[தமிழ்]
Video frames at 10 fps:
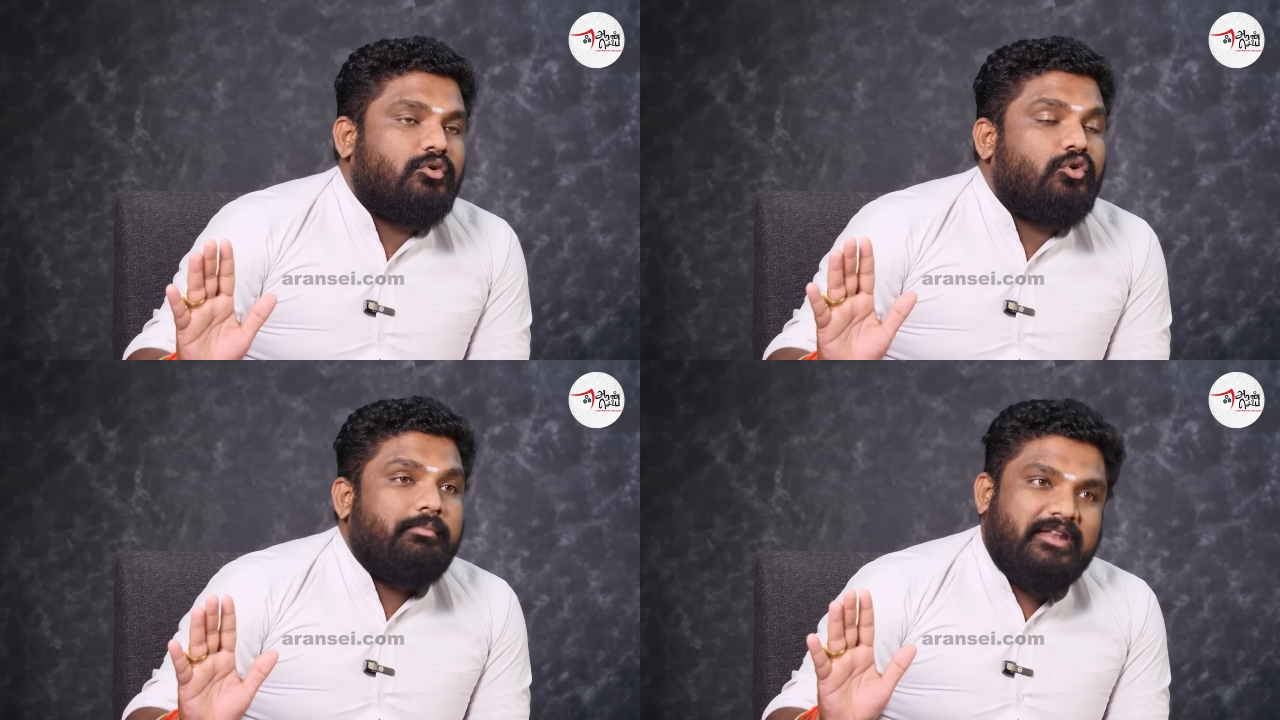
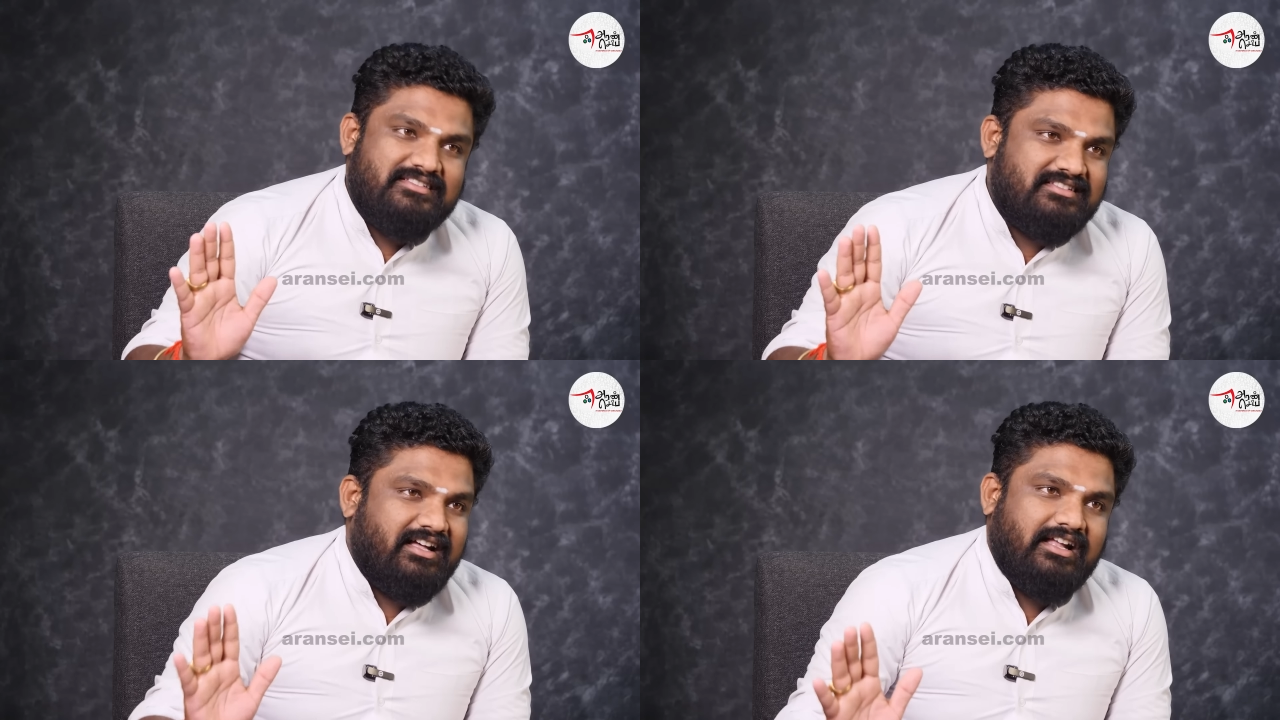ஒரு பெரிய
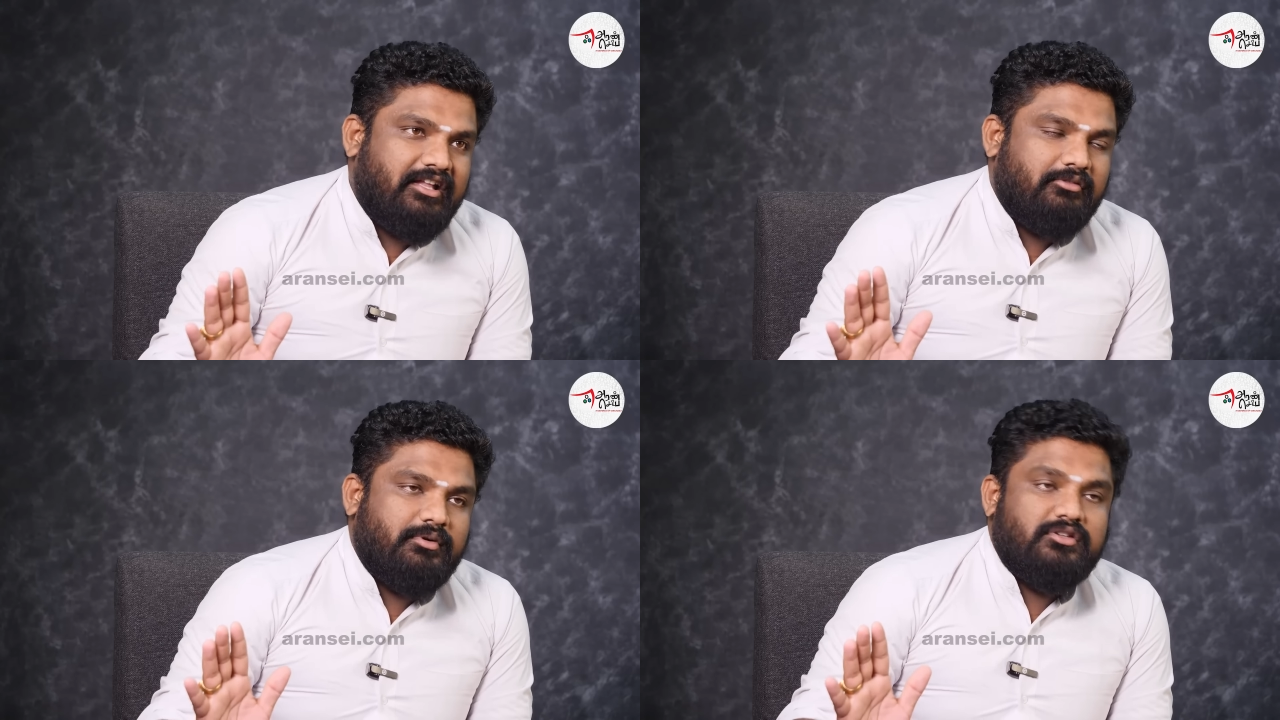சிக்கலை
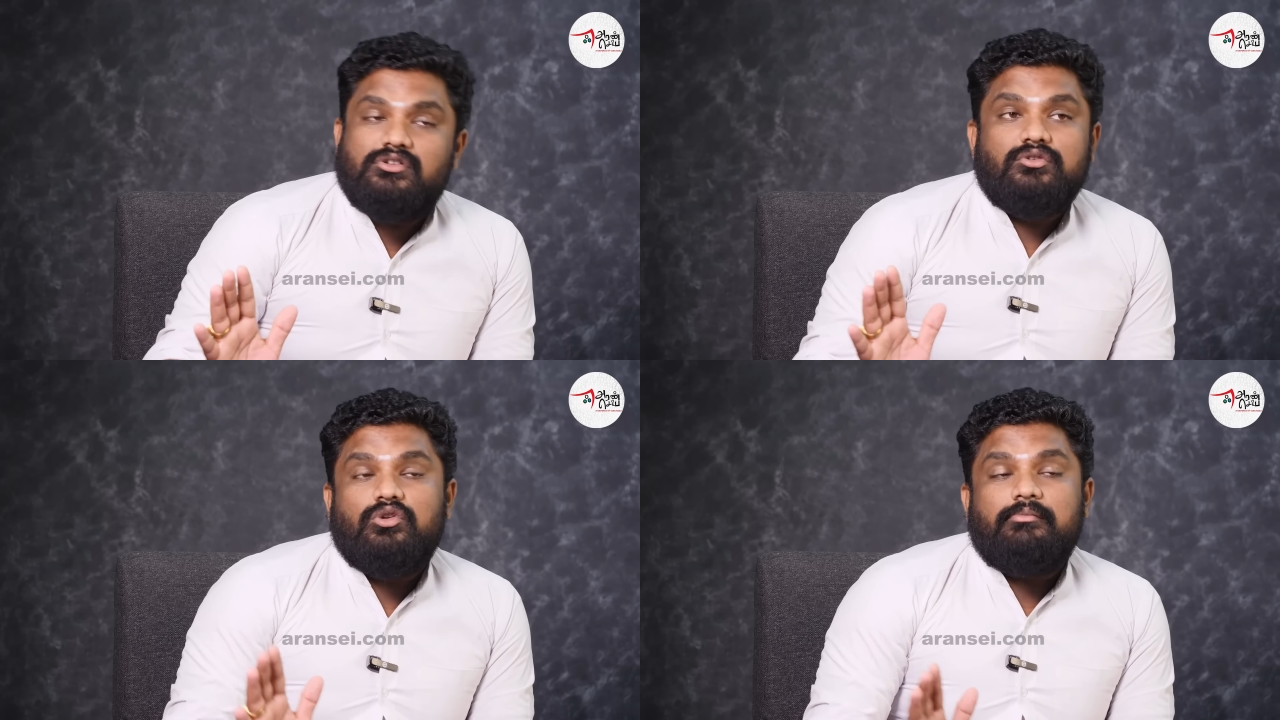
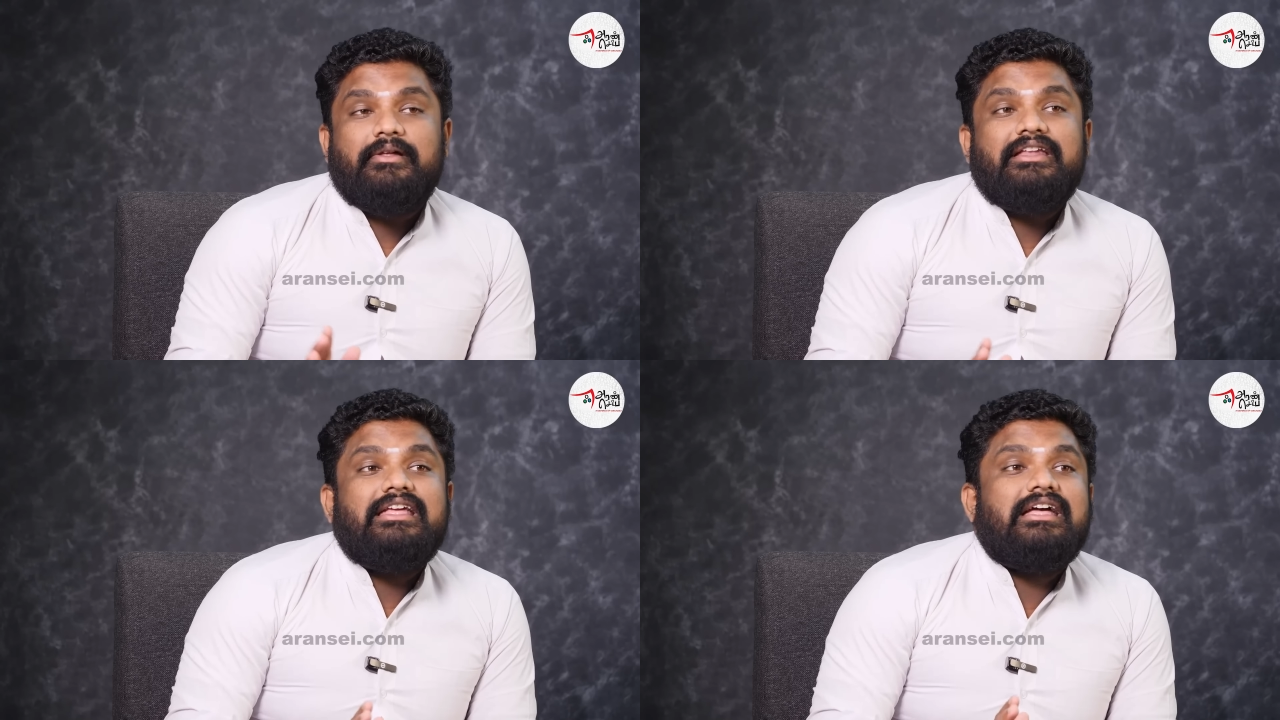ஏற்படுத்தணும் ஒரு
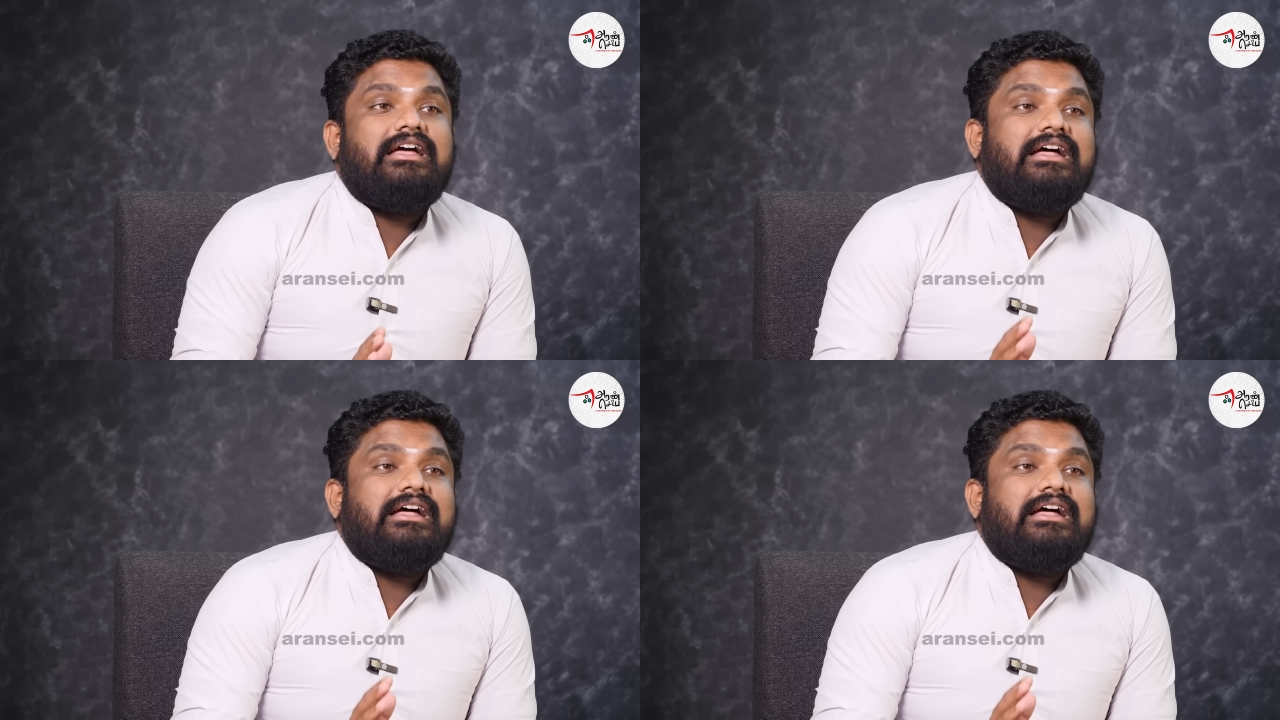பெரிய